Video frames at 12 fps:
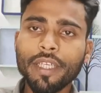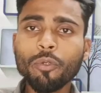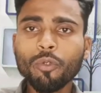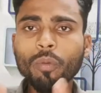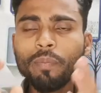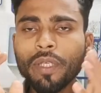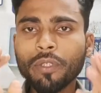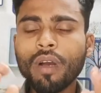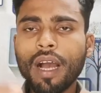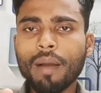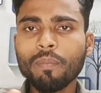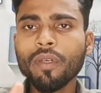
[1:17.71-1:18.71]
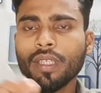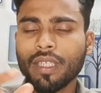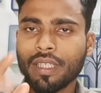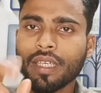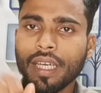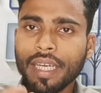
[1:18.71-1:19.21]
यूट्यूब वीडियो अपलोड
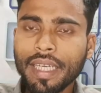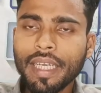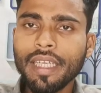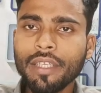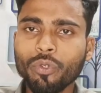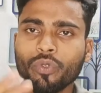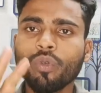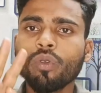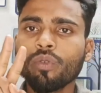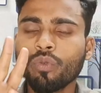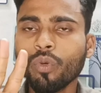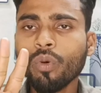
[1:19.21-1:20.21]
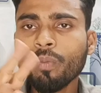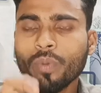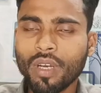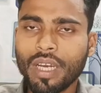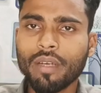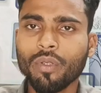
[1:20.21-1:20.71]
करने के लिए दोस्तों दो
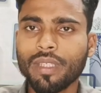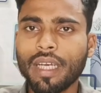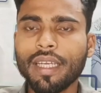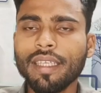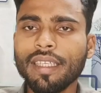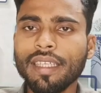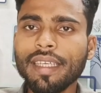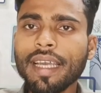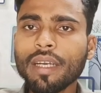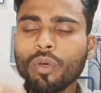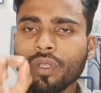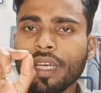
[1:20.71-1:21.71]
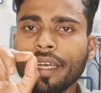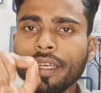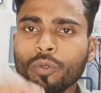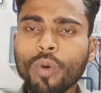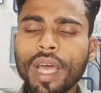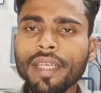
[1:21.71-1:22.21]
प्रकार होता है एक होता
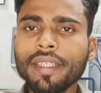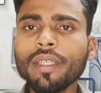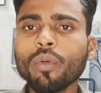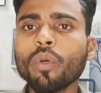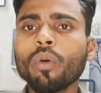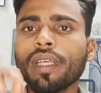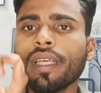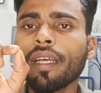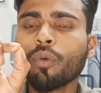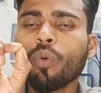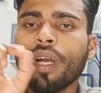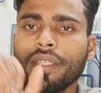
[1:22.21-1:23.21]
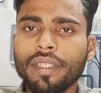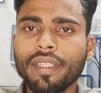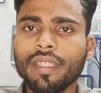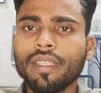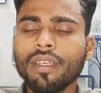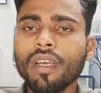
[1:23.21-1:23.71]
है क्वालिटी और एक
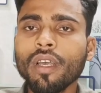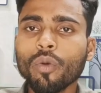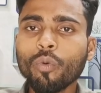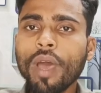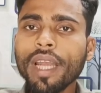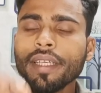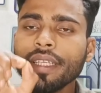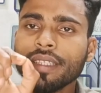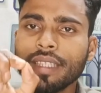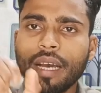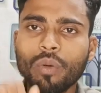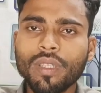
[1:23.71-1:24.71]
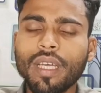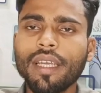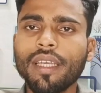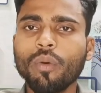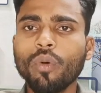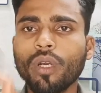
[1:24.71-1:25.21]
क्वांटिटी क्वालिटी क्या होता
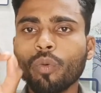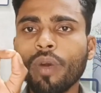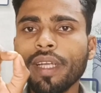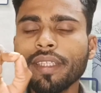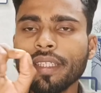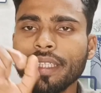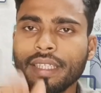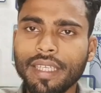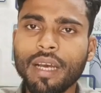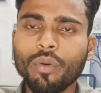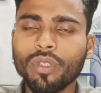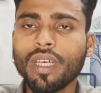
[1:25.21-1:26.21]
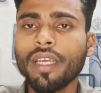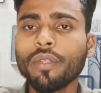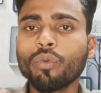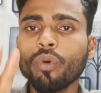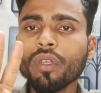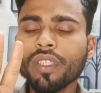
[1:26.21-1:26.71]
है और क्वांटिटी क्या होता है
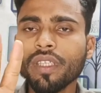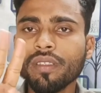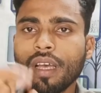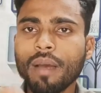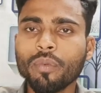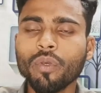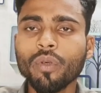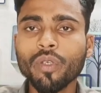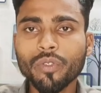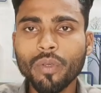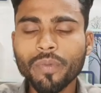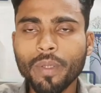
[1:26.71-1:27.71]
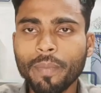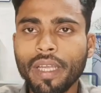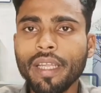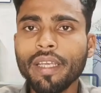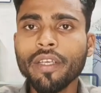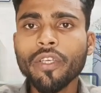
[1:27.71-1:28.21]
दोनों चीज़ आपको सबसे
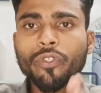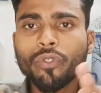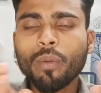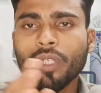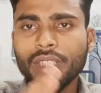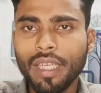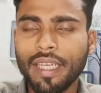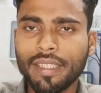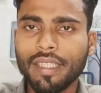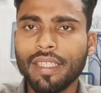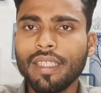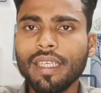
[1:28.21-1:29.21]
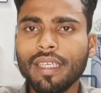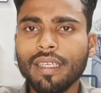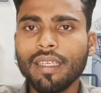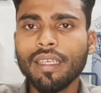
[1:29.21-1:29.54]
पहले समझ लेना चाहिए